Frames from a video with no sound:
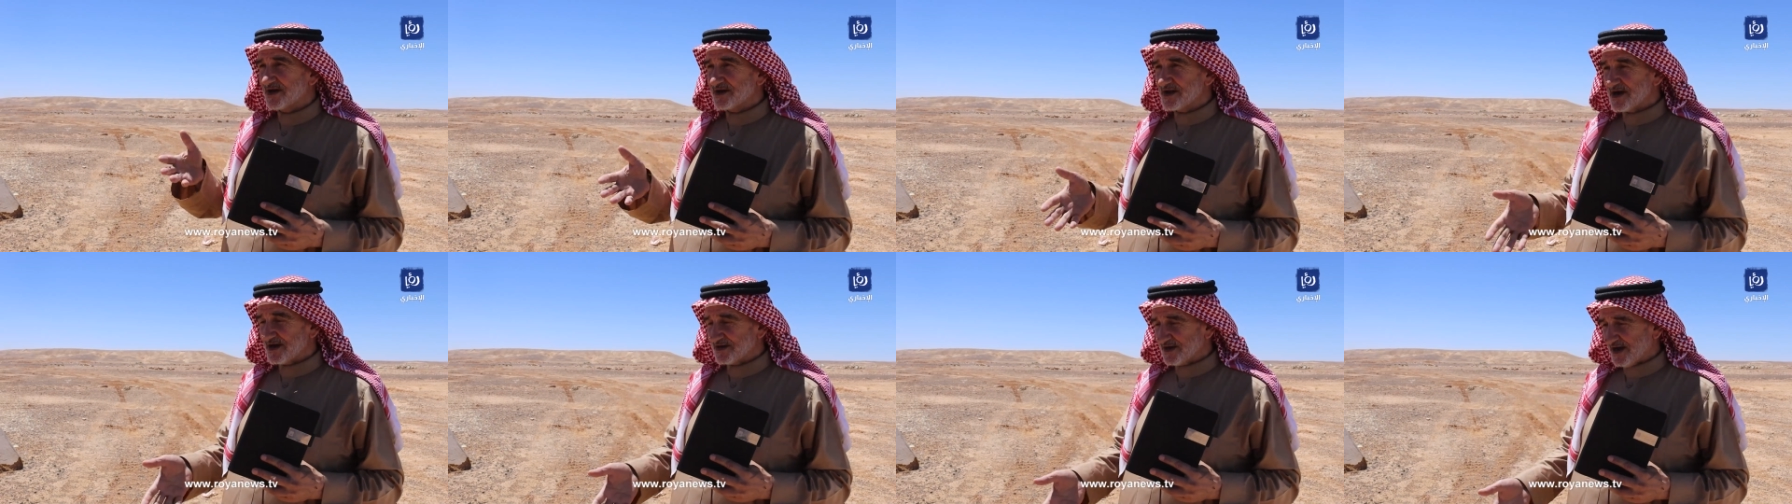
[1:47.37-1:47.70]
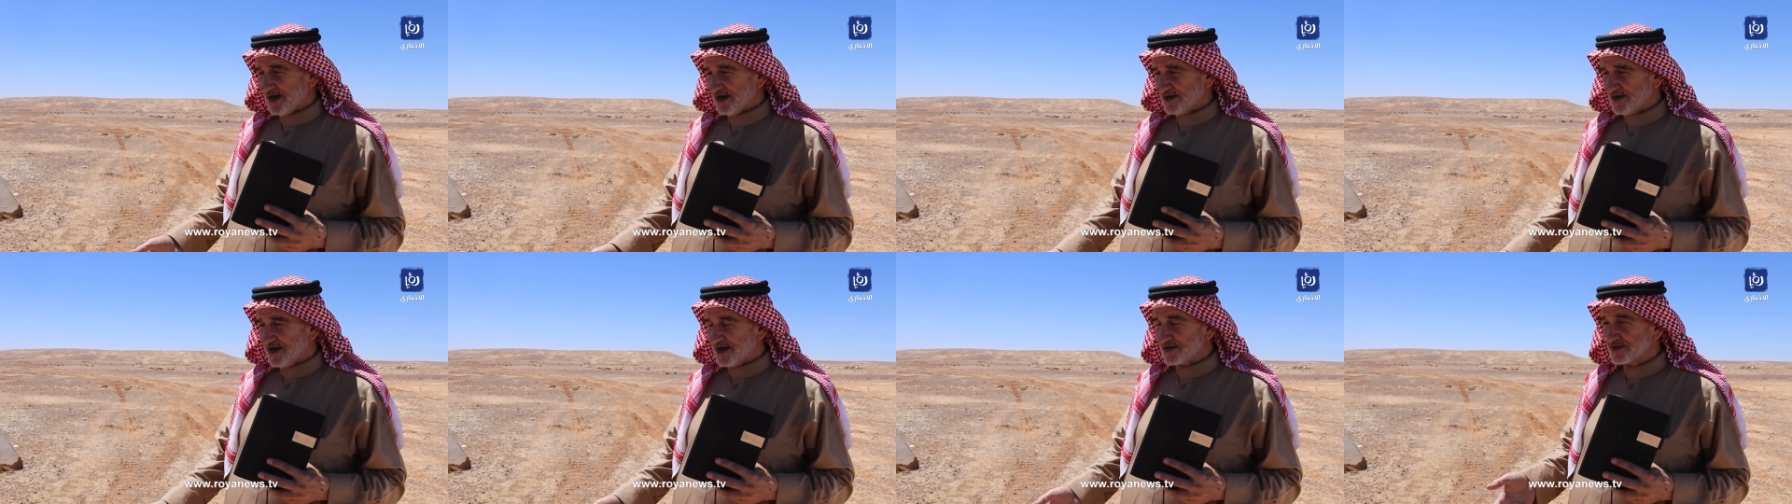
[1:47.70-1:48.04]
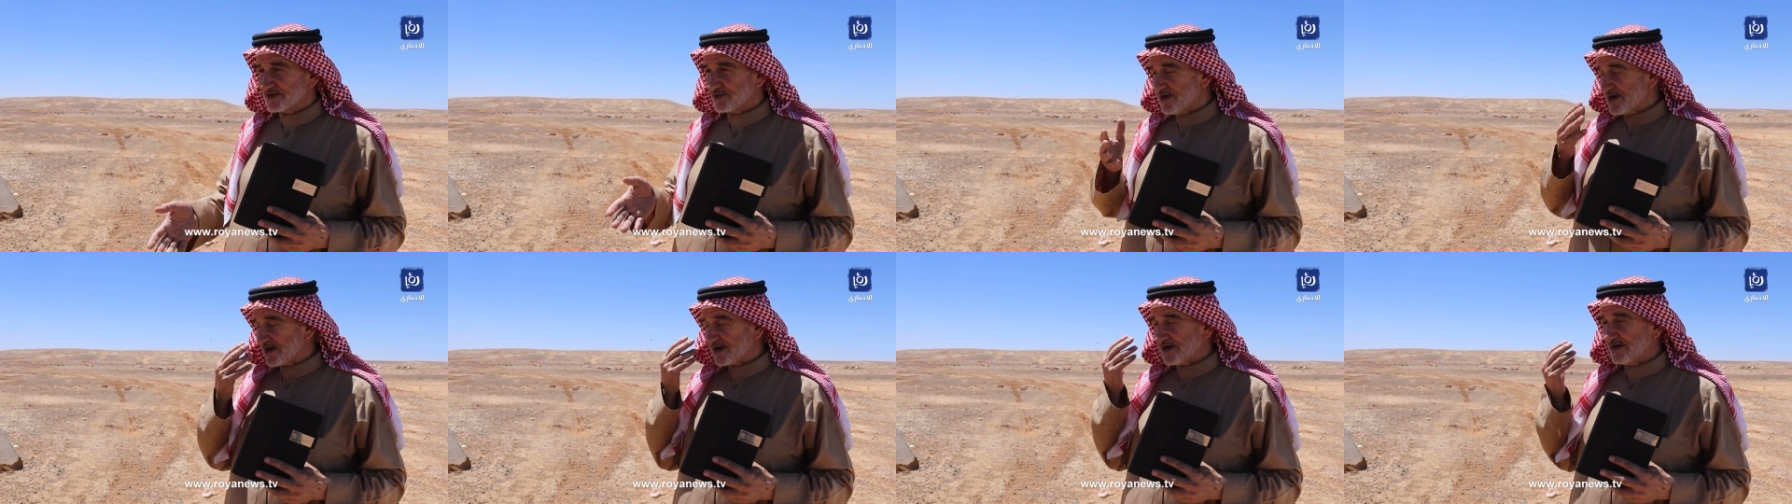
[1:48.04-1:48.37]
قرأنا على
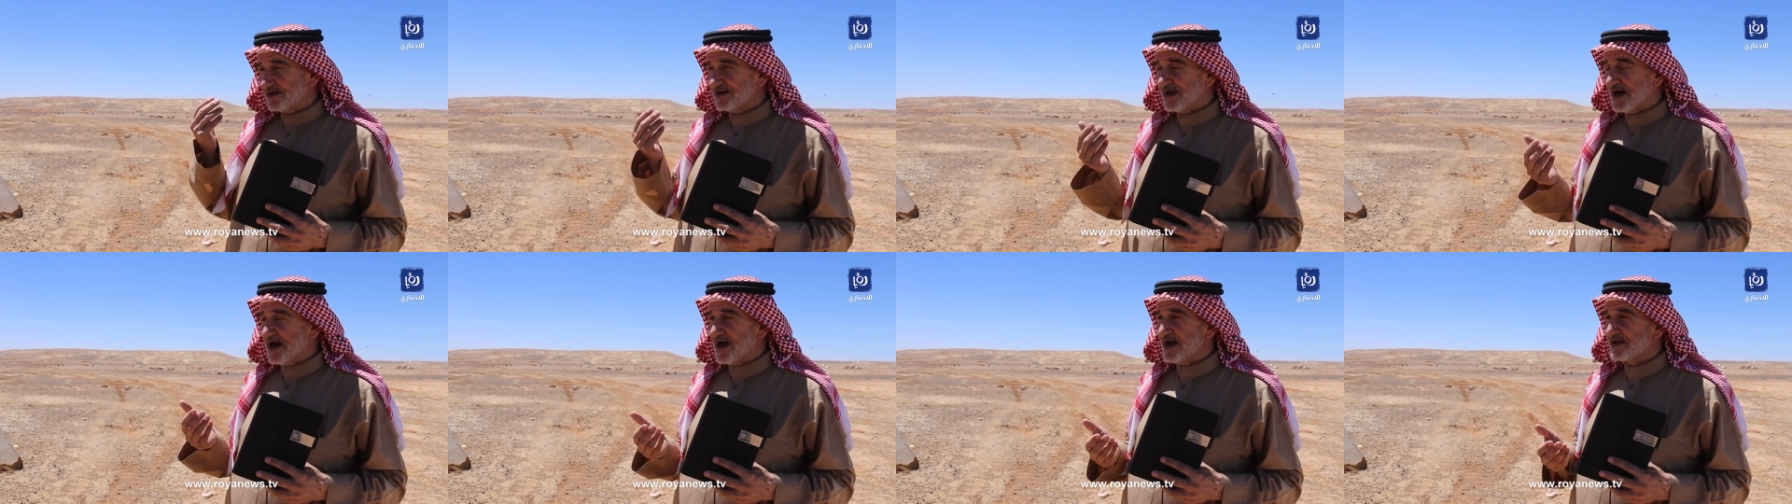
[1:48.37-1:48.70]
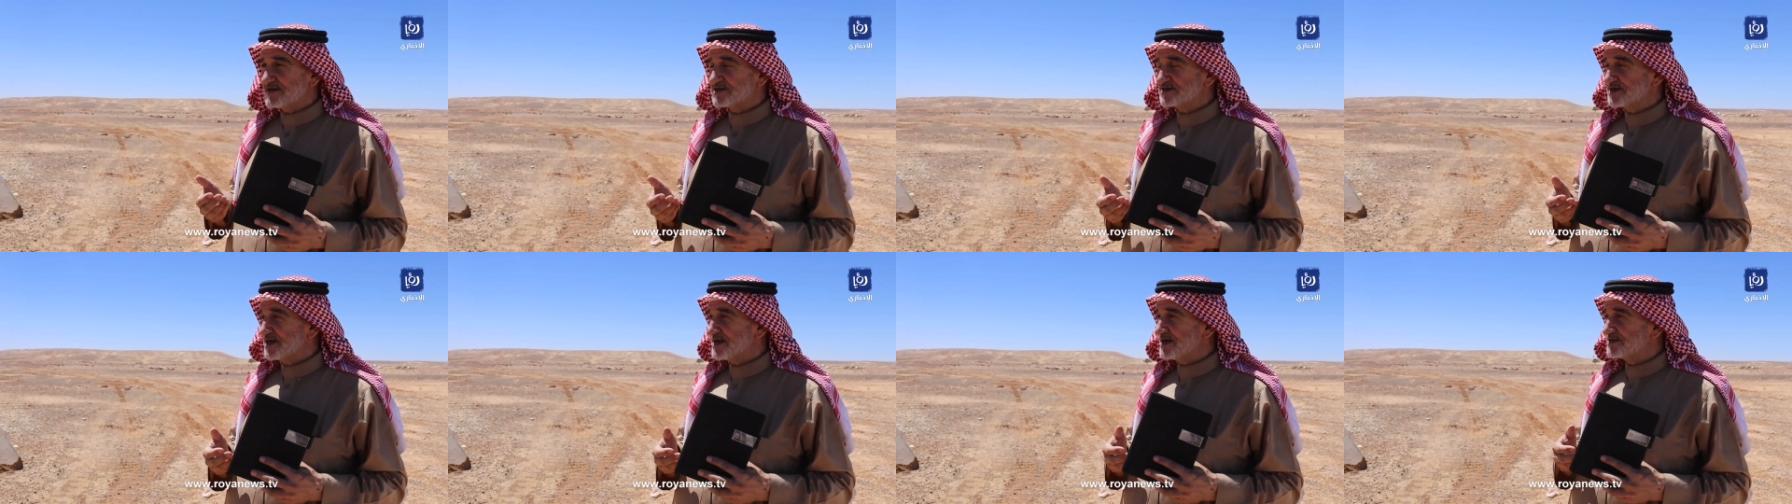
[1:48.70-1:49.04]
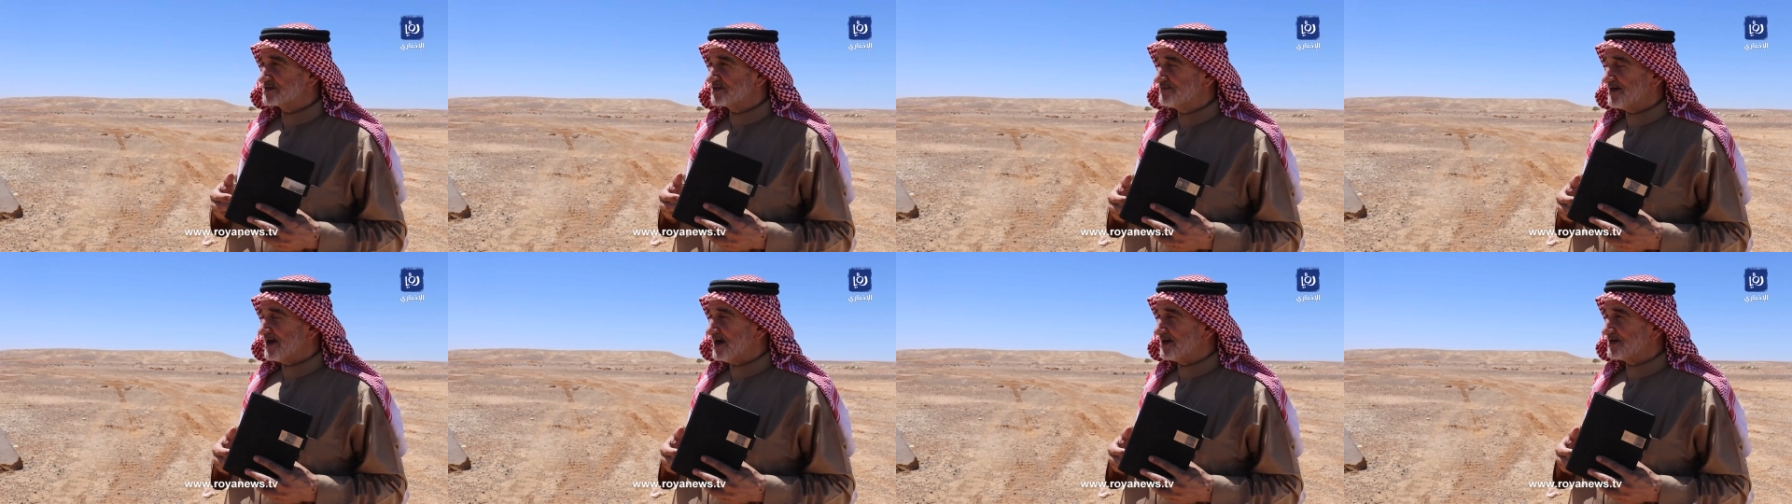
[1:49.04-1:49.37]
أرض الواقع الآن
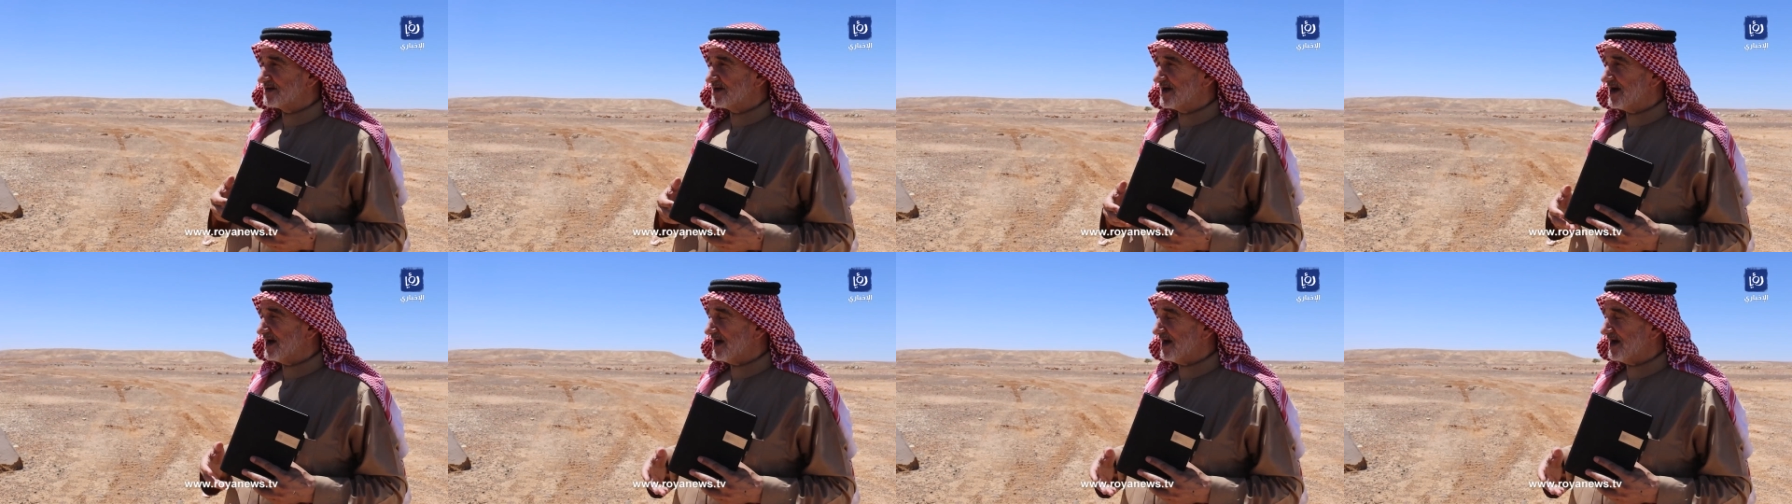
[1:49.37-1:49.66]
سنجد بأن